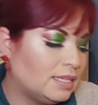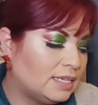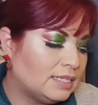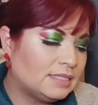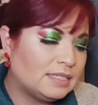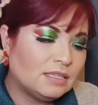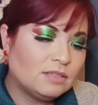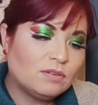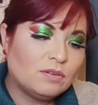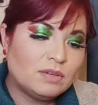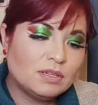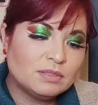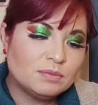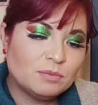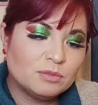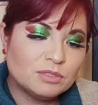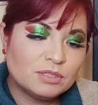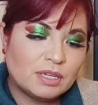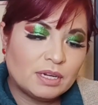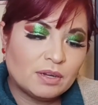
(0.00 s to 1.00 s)
De ese no les
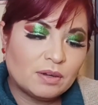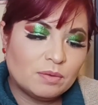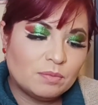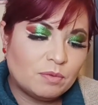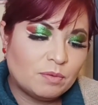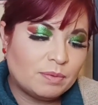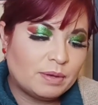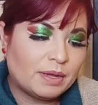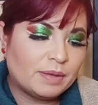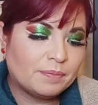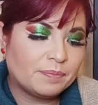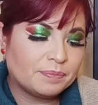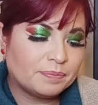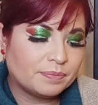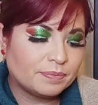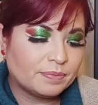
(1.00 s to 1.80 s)
mostré cómo va.